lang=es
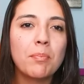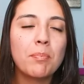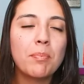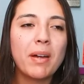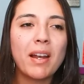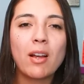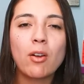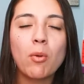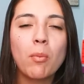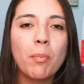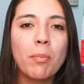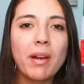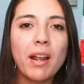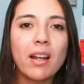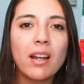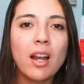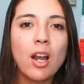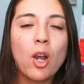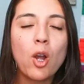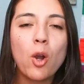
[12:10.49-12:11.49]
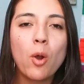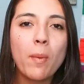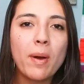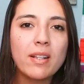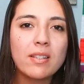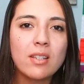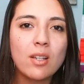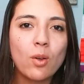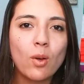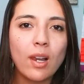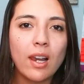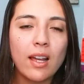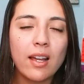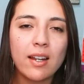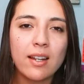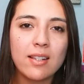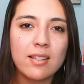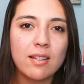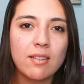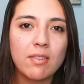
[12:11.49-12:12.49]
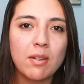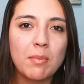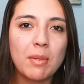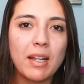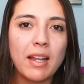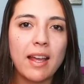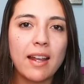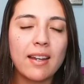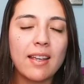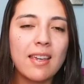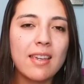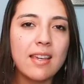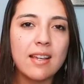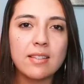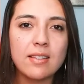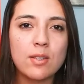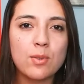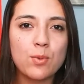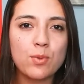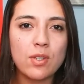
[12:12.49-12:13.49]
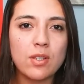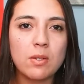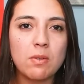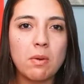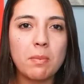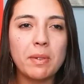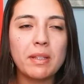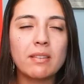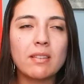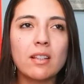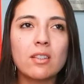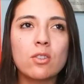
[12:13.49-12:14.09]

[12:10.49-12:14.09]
para comprar lo básico de la canasta familiar y así sucesivamente.